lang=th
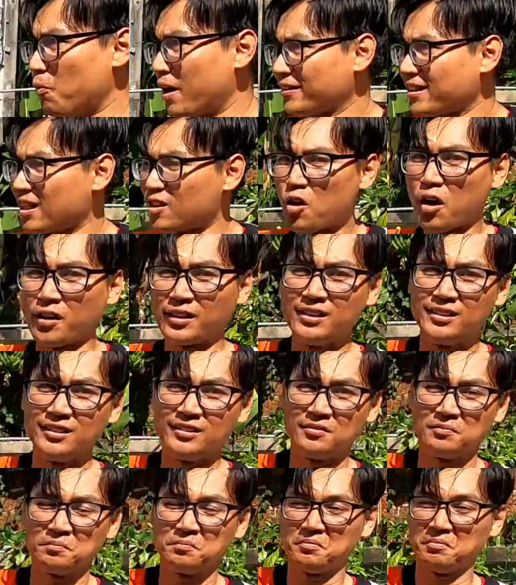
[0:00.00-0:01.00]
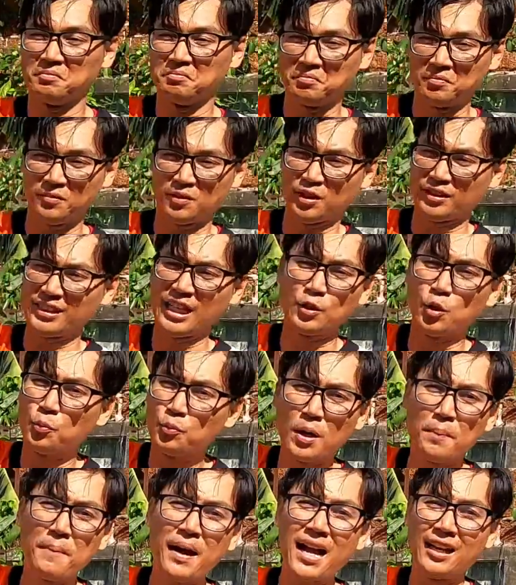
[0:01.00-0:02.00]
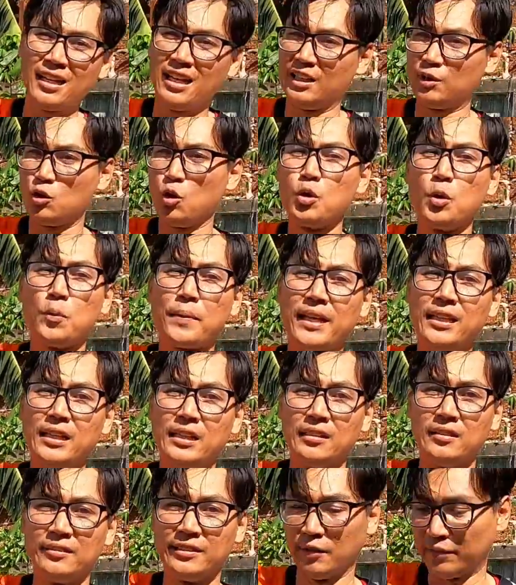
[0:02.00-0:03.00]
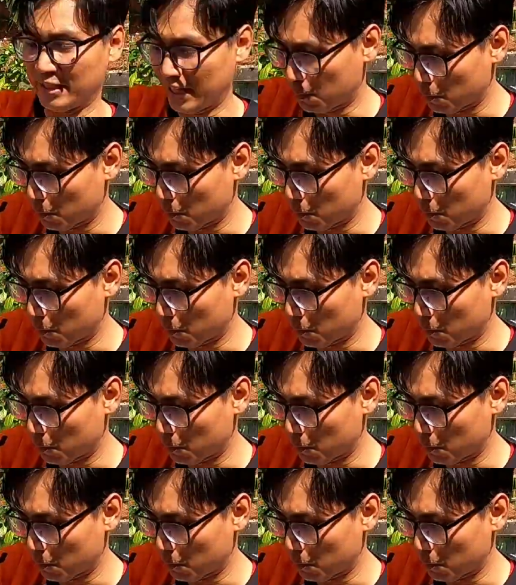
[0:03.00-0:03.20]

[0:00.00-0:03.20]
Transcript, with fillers: มวัดข้างก่อนคือเขาจะยุบเยอะมากเหลือช่วงยุบแค่หนึ่งเดี๋ยว